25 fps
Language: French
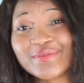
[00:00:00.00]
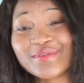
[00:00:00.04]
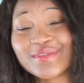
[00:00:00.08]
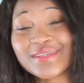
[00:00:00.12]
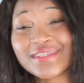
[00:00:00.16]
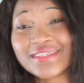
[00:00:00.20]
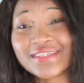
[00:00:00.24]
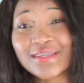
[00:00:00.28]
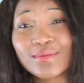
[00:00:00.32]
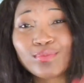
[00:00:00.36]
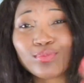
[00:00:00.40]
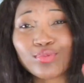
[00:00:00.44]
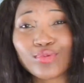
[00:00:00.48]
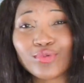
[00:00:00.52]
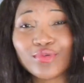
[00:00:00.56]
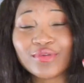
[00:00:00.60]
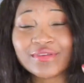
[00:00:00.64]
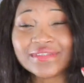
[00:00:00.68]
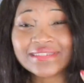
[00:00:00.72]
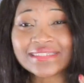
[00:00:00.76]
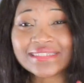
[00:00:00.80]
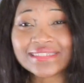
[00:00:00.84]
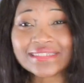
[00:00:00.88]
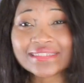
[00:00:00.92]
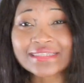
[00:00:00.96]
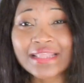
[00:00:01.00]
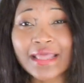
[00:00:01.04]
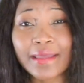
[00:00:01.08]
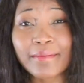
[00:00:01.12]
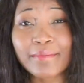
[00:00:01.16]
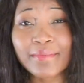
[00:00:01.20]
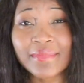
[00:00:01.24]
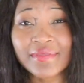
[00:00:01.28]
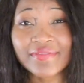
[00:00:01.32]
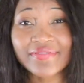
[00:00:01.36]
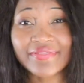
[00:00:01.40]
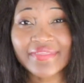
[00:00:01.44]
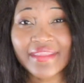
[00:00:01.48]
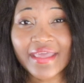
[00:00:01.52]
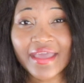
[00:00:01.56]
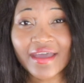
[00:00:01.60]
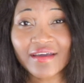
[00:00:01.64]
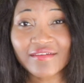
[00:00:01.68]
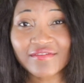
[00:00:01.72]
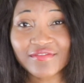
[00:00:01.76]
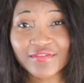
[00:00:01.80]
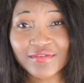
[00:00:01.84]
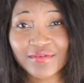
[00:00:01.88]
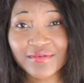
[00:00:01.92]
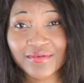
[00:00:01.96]
utilisée pour le système
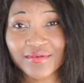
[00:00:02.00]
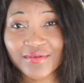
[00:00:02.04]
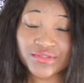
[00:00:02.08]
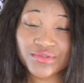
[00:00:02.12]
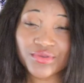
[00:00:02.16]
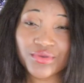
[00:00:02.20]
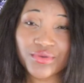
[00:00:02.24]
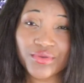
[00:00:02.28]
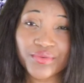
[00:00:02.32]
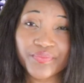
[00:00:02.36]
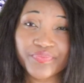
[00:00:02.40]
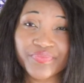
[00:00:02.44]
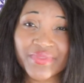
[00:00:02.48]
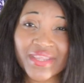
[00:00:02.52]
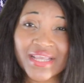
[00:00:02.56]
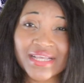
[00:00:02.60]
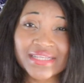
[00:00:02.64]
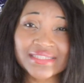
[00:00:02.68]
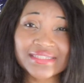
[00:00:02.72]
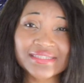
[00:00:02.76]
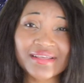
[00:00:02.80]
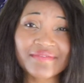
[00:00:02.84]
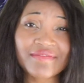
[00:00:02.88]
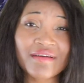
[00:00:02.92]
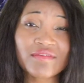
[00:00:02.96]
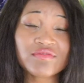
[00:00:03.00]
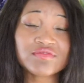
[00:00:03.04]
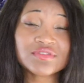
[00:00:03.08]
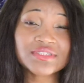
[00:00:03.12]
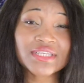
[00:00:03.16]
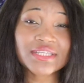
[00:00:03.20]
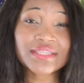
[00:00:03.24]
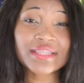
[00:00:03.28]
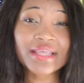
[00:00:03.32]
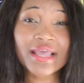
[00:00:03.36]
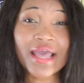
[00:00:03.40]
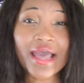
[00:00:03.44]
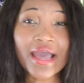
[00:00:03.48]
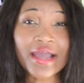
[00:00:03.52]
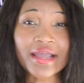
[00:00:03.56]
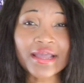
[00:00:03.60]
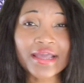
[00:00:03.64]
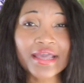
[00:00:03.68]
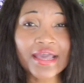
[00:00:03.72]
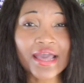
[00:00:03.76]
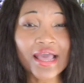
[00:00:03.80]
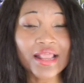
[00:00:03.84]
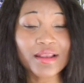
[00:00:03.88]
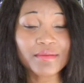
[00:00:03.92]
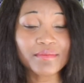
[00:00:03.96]
nerveux. Parce que ça va vous aider à
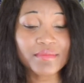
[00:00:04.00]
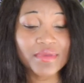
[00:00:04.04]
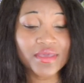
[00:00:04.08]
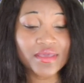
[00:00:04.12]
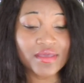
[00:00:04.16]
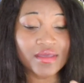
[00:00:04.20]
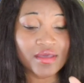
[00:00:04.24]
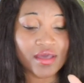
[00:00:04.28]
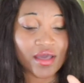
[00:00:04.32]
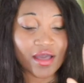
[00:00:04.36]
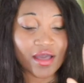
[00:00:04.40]
calmer,